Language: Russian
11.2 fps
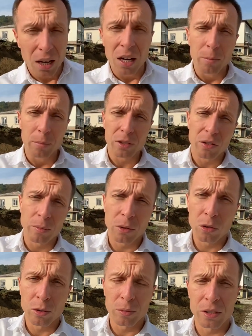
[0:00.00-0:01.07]
Мы с вами
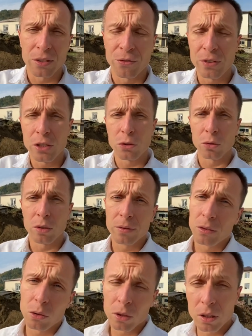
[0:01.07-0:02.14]
находимся в Веселом, в
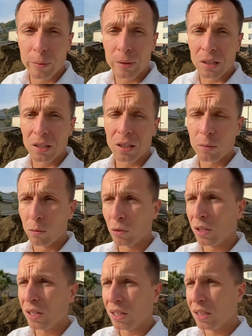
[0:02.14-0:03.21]
трех километрах от
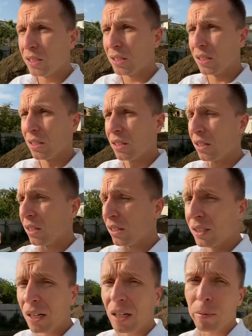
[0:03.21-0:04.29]
моря. Это
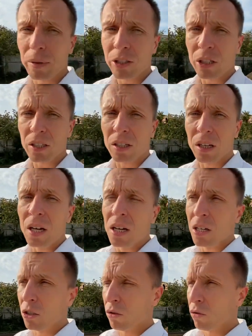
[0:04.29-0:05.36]
строительная площадка
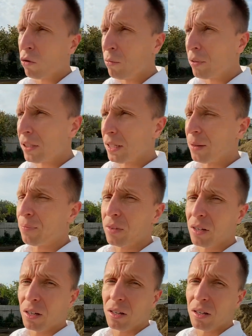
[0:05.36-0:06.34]
жилого комплекса, э,